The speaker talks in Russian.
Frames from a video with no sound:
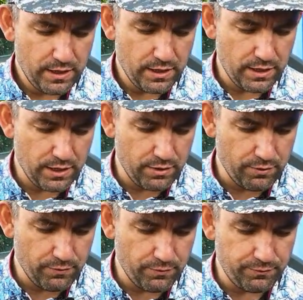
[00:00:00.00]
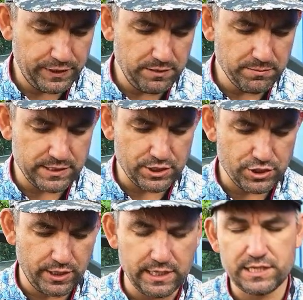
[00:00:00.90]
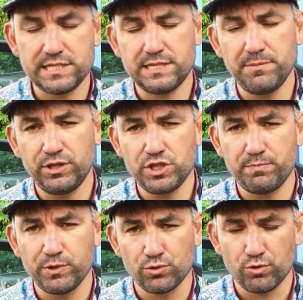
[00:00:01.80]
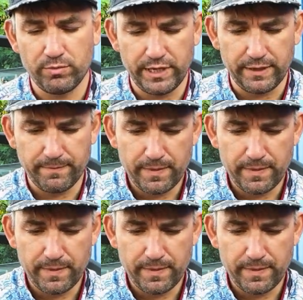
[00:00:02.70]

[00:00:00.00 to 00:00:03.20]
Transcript: Э, Фримс начинается от 7500 рублей.